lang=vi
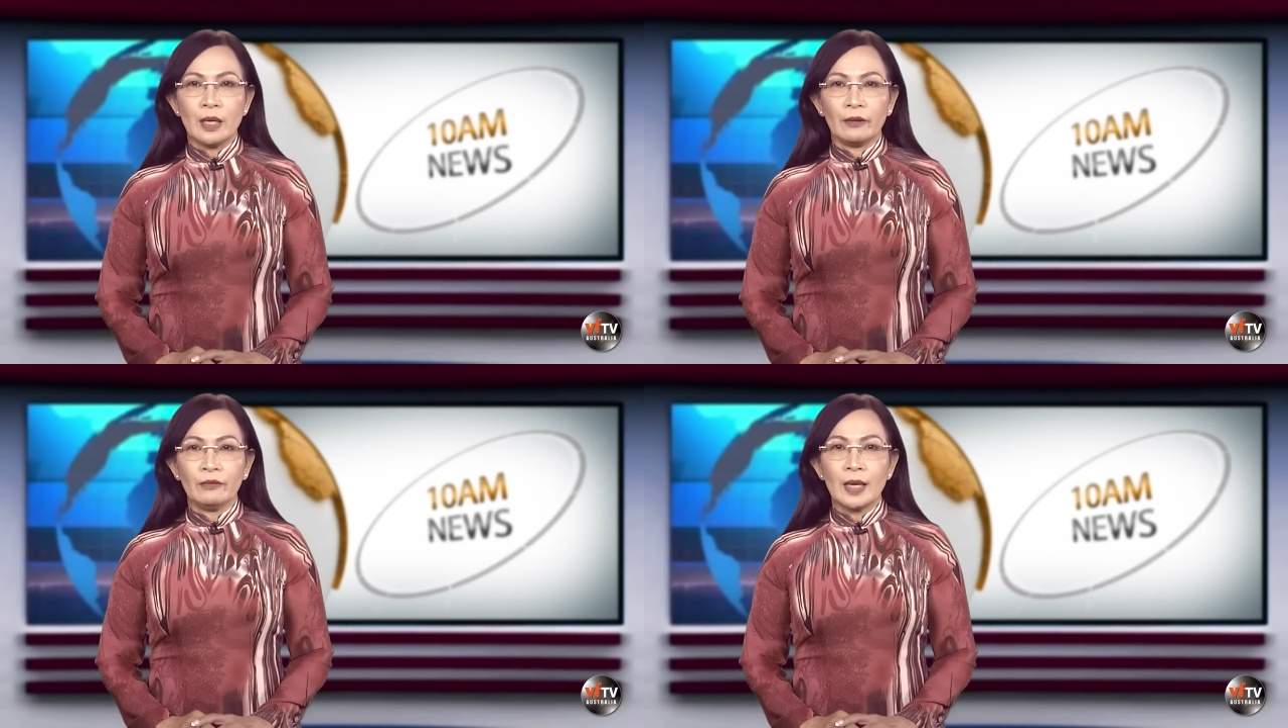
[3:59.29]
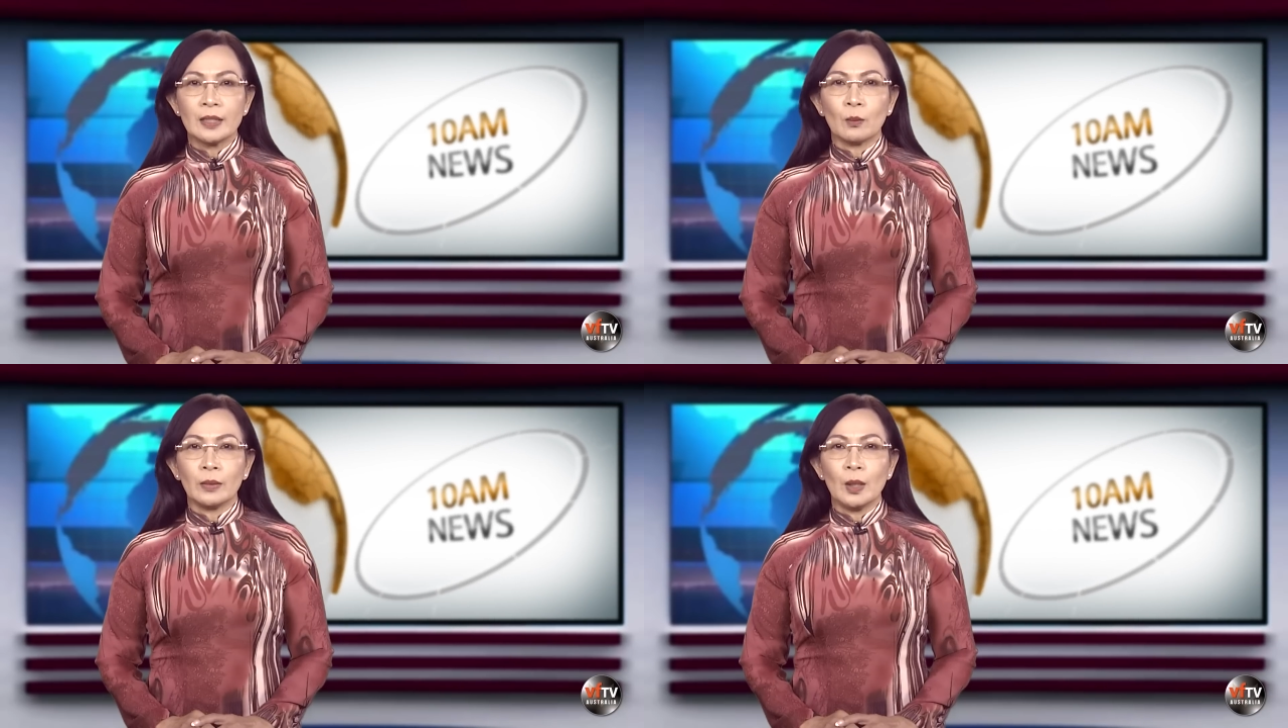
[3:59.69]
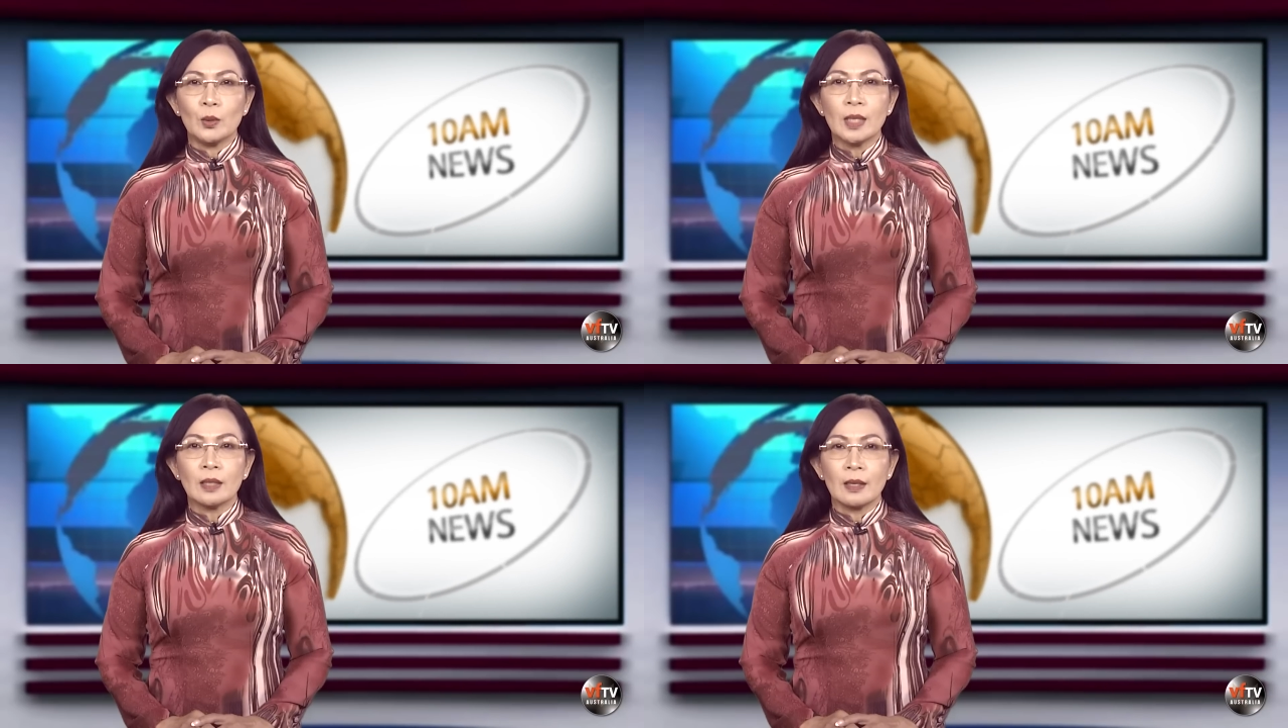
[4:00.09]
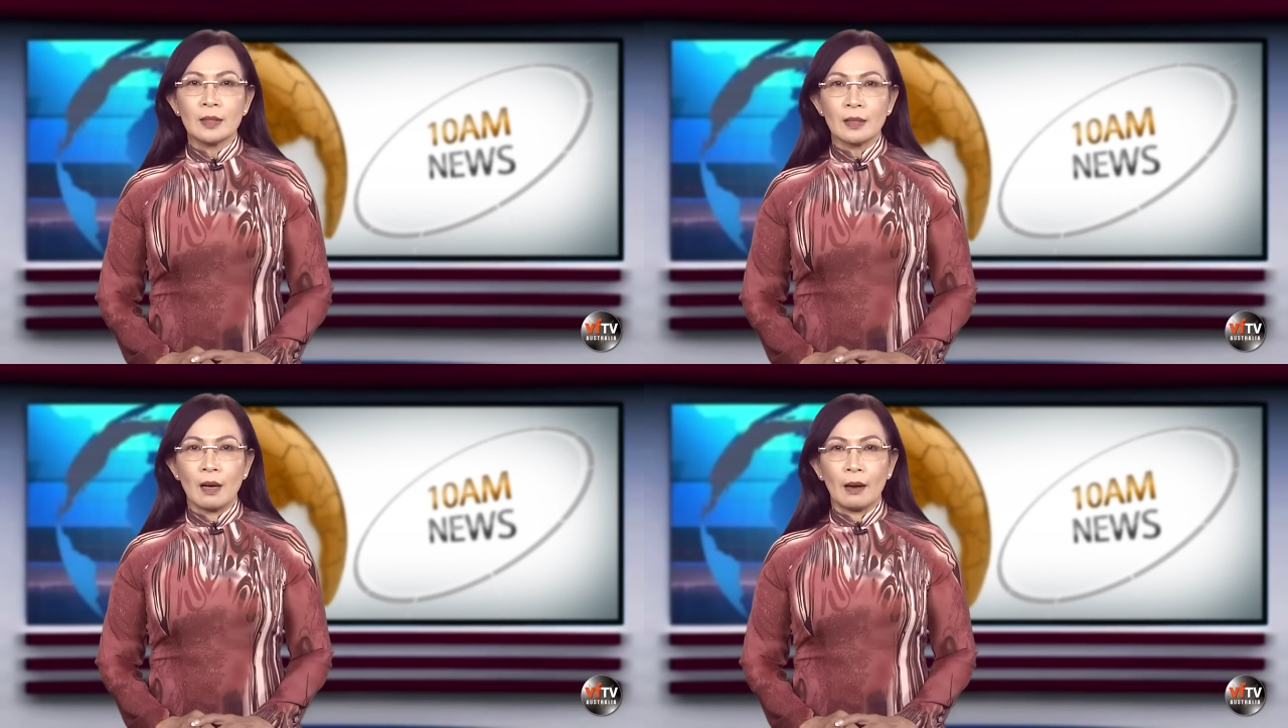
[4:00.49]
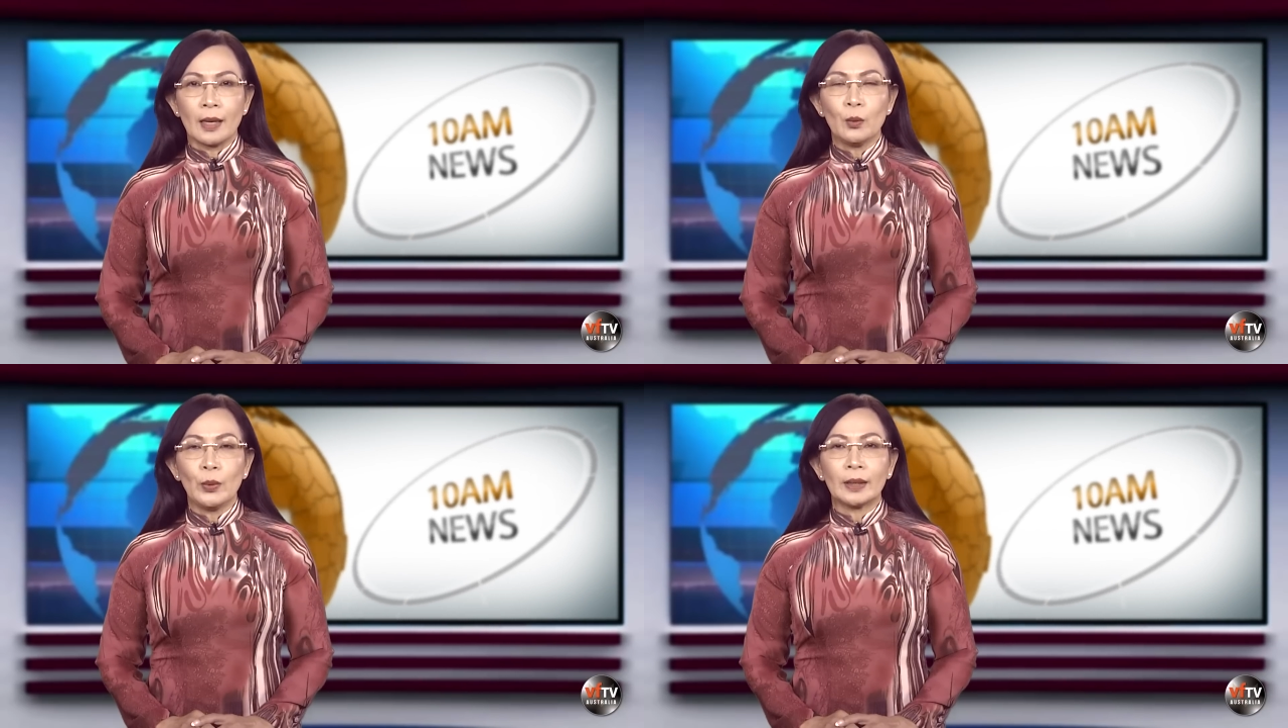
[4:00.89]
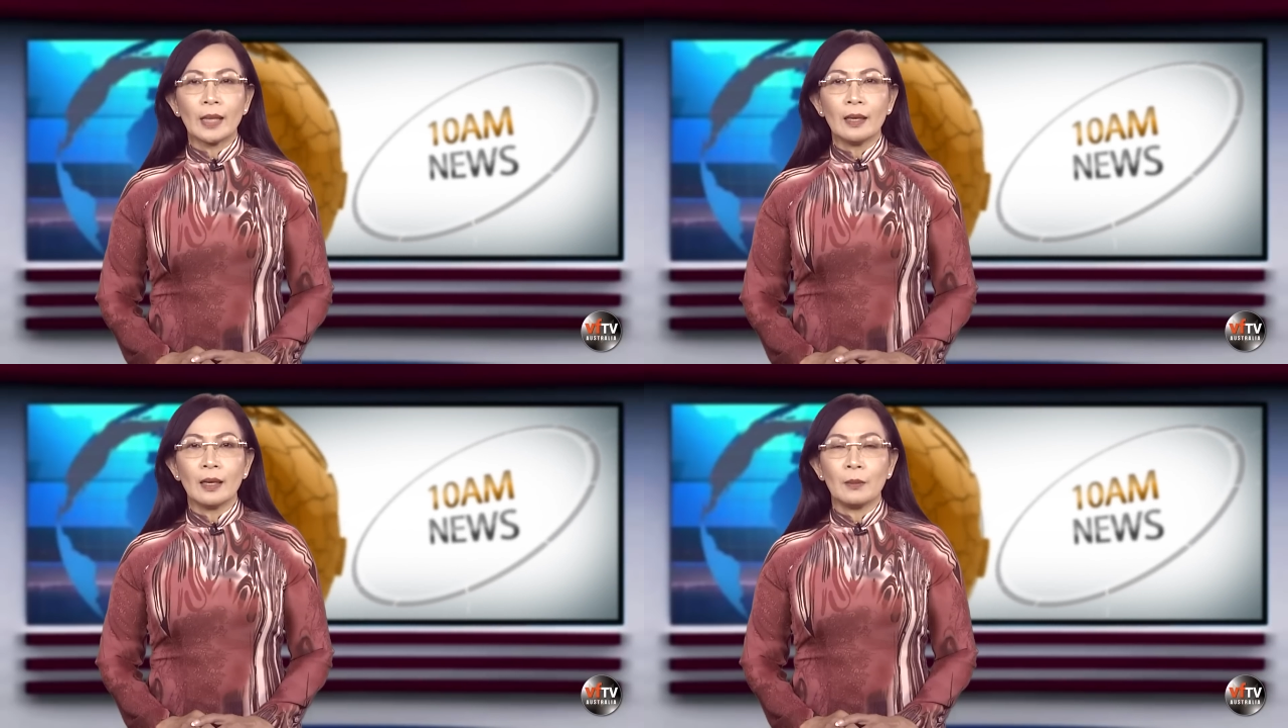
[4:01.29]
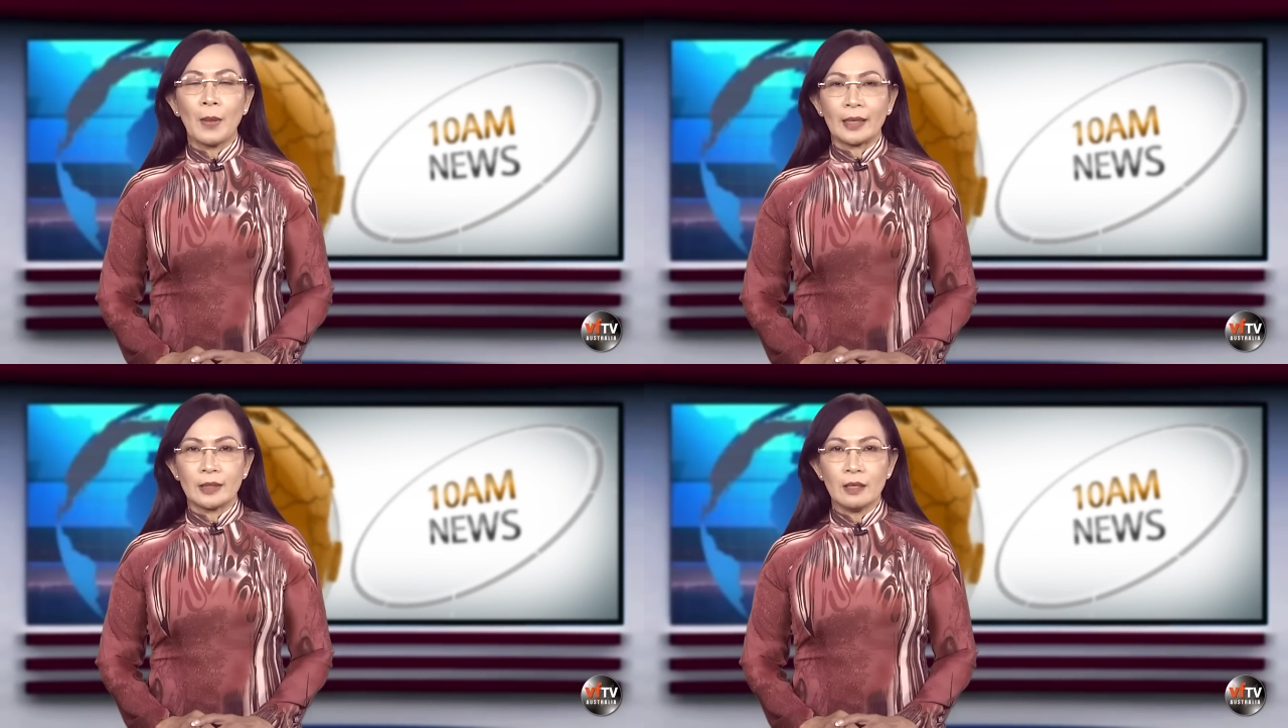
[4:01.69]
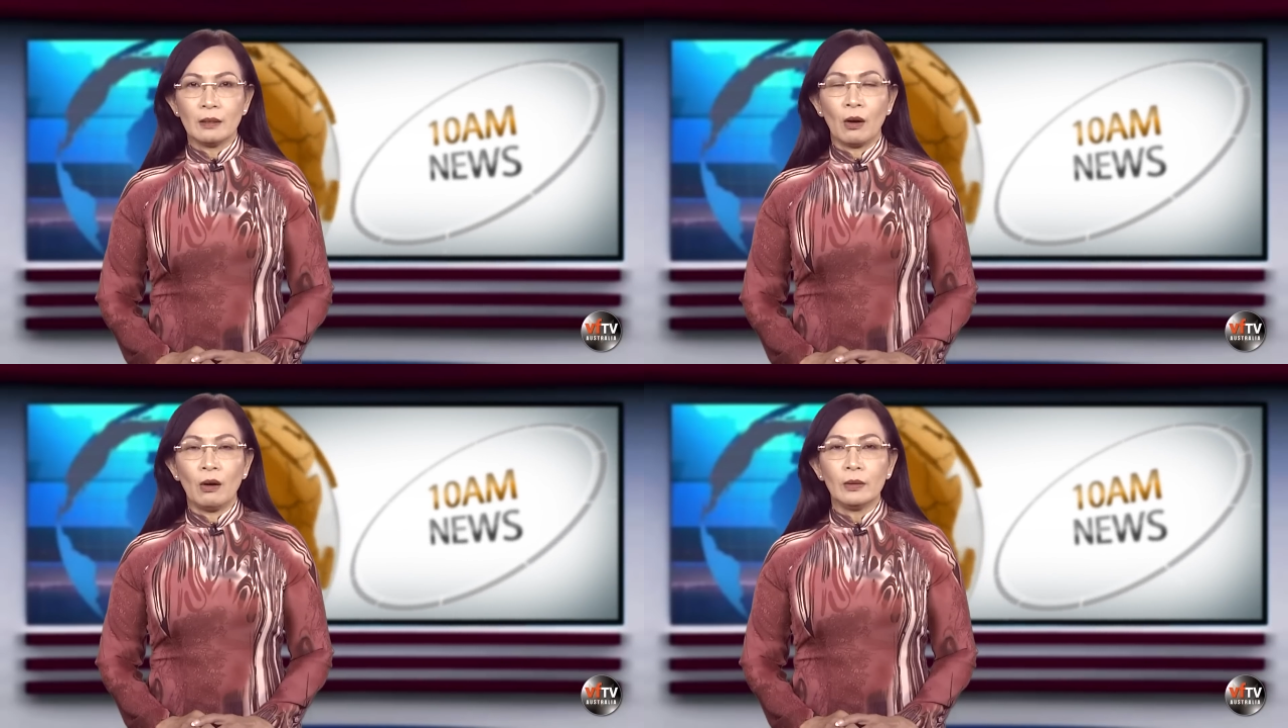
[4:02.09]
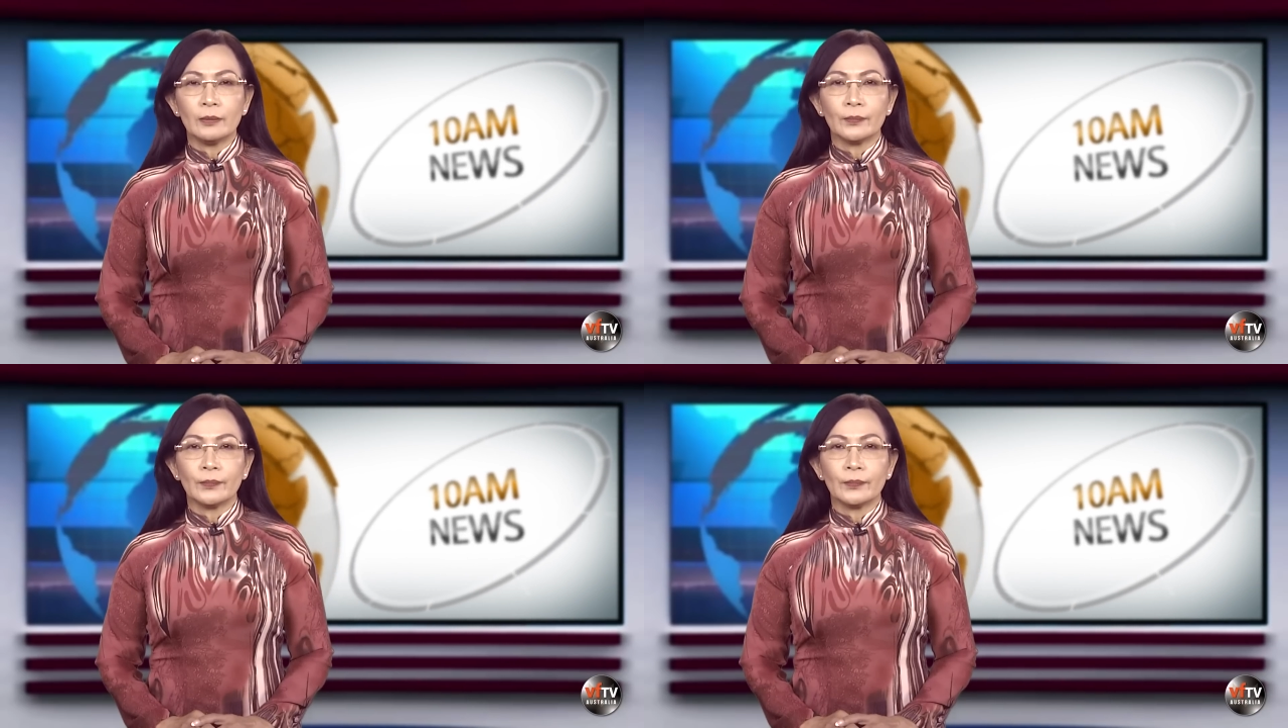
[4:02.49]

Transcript: chỉnh về giọng điệu trên cơ sở các nguyên tắc cơ bản trước đó.